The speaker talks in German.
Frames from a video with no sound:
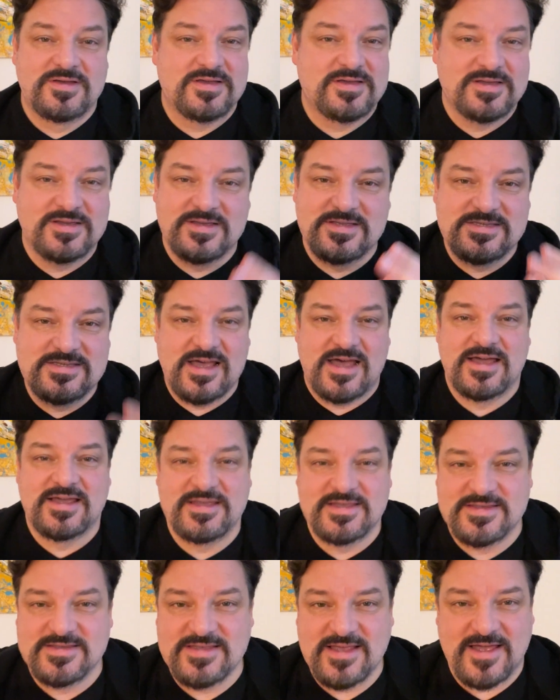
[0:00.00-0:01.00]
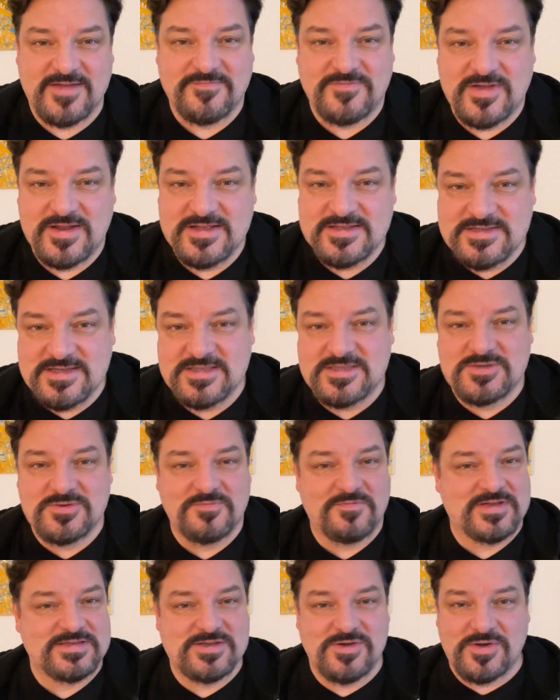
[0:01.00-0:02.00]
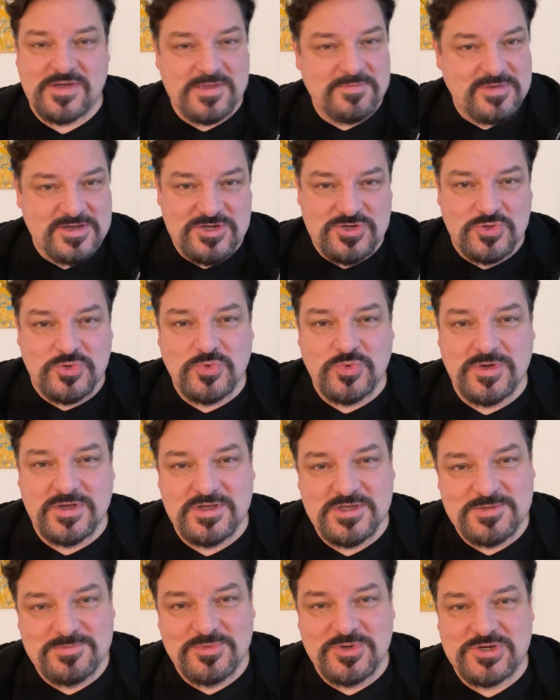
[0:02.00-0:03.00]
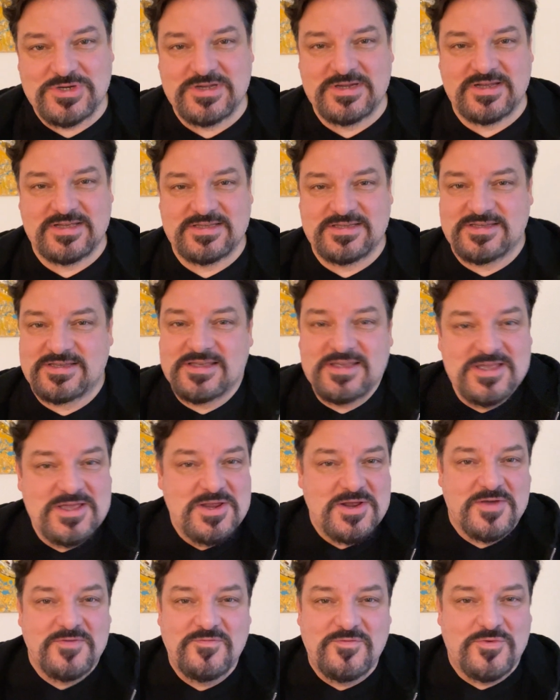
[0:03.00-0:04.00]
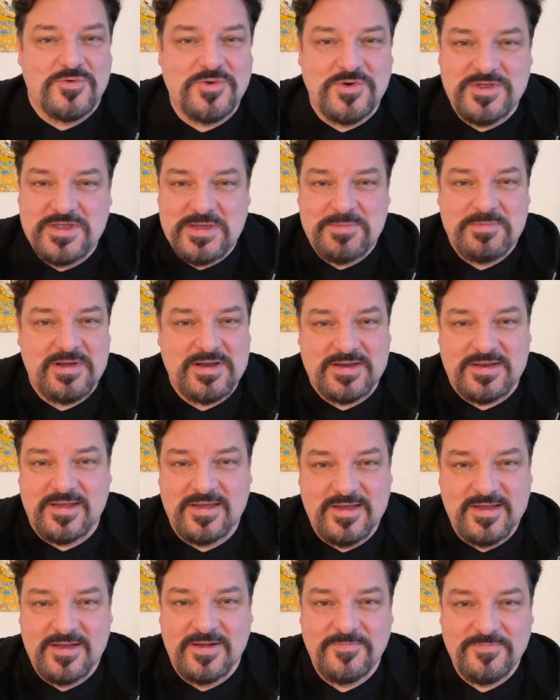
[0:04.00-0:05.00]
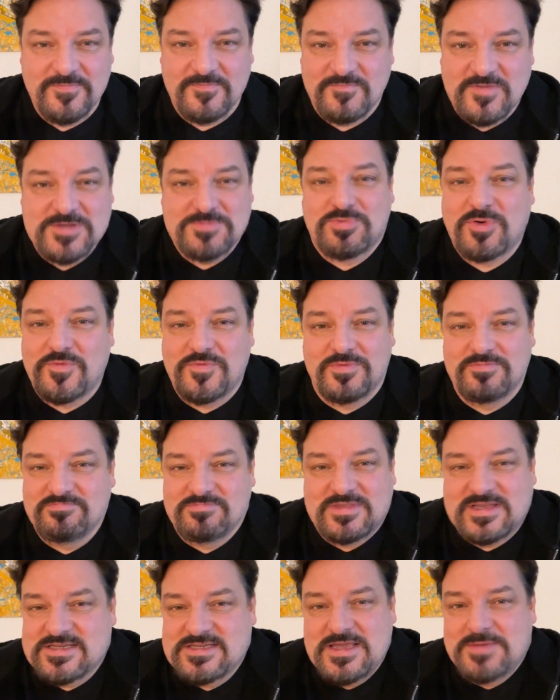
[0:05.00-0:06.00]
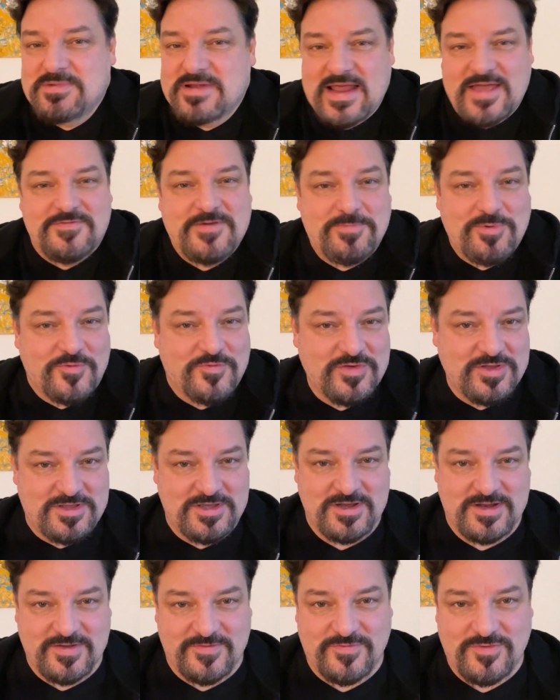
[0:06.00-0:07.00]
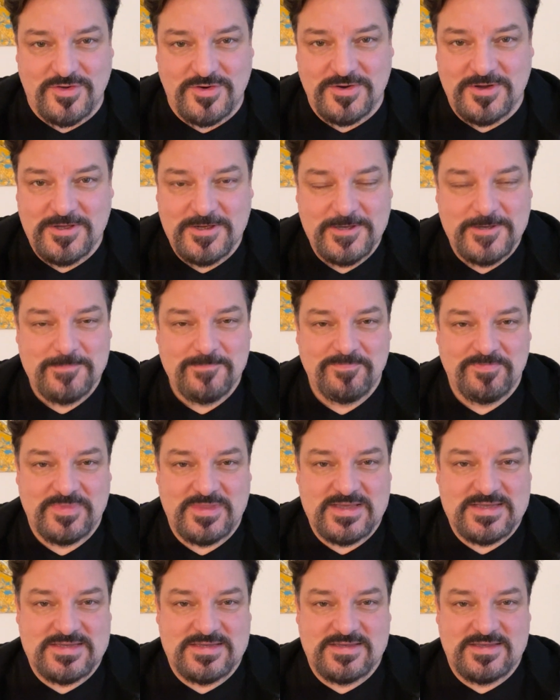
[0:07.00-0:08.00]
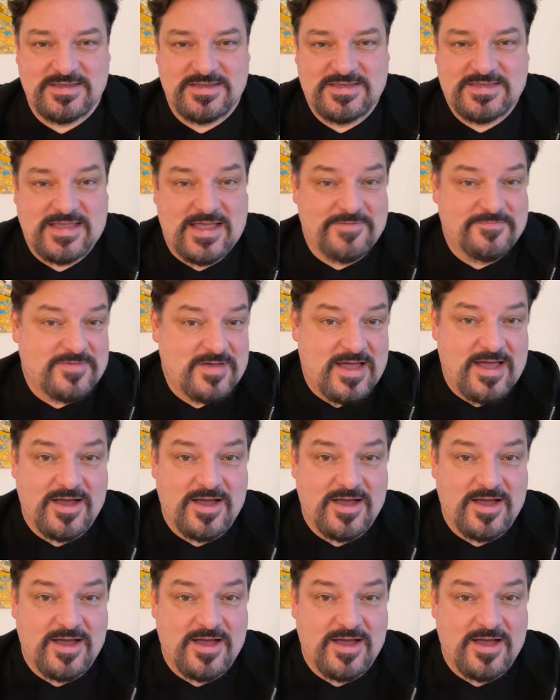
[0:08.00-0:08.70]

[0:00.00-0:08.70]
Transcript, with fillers: äh, sei es einfach eine Sitzung, was auch immer ich tue. Ich möchte, dass irgendwo jemand, was dass jemand einfach profitiert davon, dass es einfach